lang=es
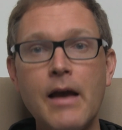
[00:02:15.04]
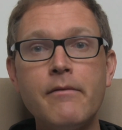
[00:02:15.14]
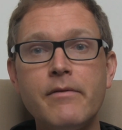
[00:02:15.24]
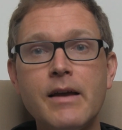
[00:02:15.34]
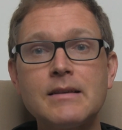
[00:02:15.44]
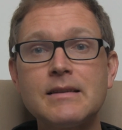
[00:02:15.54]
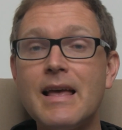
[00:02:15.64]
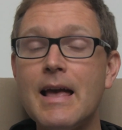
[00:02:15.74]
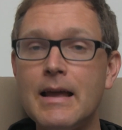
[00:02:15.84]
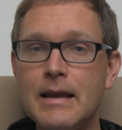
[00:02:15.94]
En vez
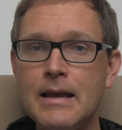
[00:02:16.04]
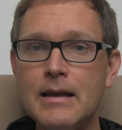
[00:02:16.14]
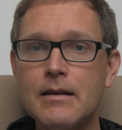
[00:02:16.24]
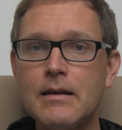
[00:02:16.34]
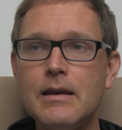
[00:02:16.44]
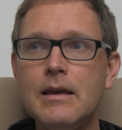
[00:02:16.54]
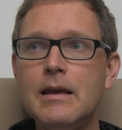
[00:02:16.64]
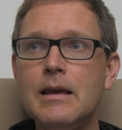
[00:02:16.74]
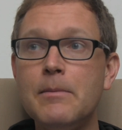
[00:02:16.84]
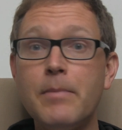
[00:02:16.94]
de herir
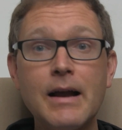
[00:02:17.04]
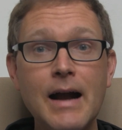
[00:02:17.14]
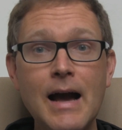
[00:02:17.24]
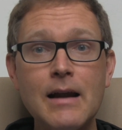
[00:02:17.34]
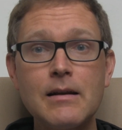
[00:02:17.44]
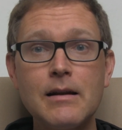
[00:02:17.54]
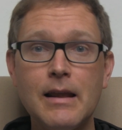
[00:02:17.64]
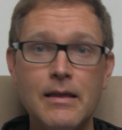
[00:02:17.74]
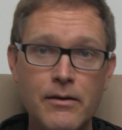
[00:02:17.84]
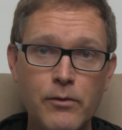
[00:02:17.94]
y,
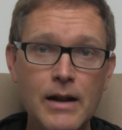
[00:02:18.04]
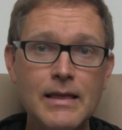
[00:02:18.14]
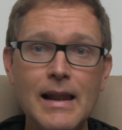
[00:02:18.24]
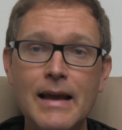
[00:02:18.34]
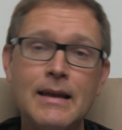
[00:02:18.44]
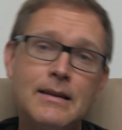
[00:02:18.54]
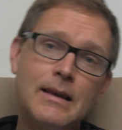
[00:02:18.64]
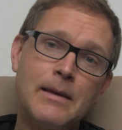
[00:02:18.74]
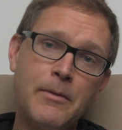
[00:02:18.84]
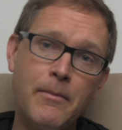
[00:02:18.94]
pegarle de vuelta a la
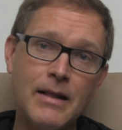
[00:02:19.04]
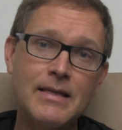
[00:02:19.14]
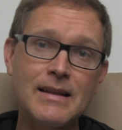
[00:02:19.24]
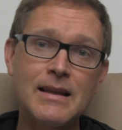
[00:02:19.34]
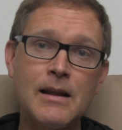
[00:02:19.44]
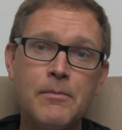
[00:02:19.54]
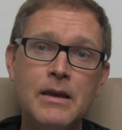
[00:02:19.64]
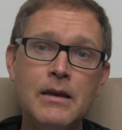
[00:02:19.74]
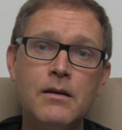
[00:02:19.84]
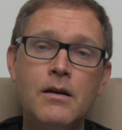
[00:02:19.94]
gente que me maltratan a
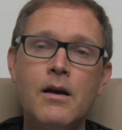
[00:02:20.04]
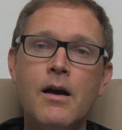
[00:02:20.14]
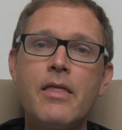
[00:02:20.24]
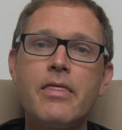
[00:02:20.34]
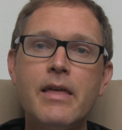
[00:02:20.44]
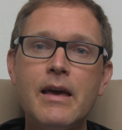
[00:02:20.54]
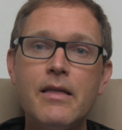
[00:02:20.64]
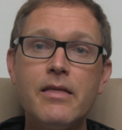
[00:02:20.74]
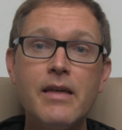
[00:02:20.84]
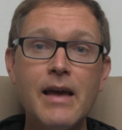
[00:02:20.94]
mí,
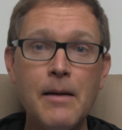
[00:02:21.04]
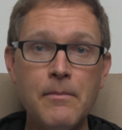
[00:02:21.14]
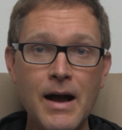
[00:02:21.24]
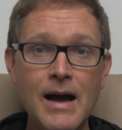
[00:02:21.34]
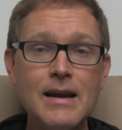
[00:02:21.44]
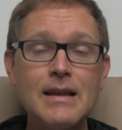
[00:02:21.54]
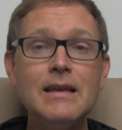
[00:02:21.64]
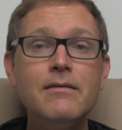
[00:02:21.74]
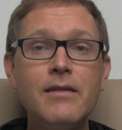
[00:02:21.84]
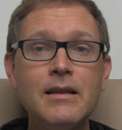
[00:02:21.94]
de amar
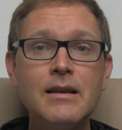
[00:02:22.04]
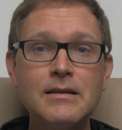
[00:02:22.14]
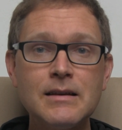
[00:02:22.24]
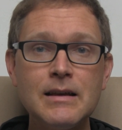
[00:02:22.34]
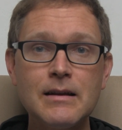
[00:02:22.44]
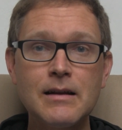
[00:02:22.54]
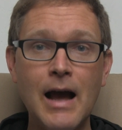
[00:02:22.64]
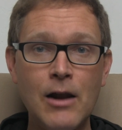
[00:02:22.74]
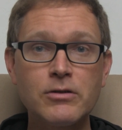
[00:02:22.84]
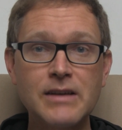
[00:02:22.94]
y bendecir
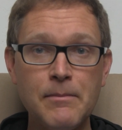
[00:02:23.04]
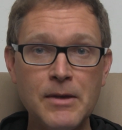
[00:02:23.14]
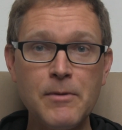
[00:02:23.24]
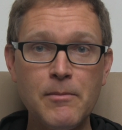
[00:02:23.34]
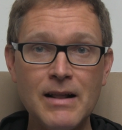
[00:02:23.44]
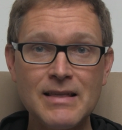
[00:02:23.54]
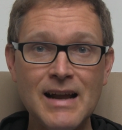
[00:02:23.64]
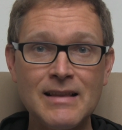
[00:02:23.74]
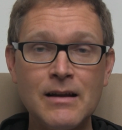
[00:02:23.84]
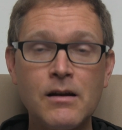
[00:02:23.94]
a los que a mí me
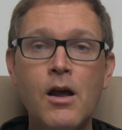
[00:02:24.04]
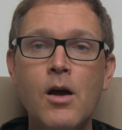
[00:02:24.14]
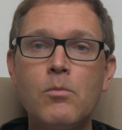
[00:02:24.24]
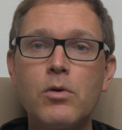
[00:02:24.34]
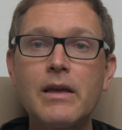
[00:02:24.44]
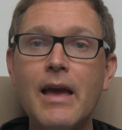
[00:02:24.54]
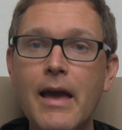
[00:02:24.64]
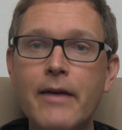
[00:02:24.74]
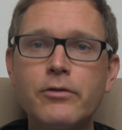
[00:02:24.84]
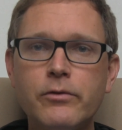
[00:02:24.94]
maltratan, porque
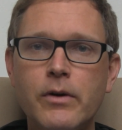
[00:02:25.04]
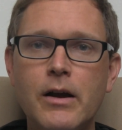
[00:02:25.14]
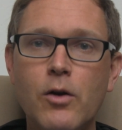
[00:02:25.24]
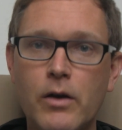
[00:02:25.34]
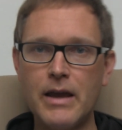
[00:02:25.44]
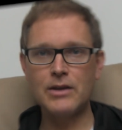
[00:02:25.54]
eso fue lo que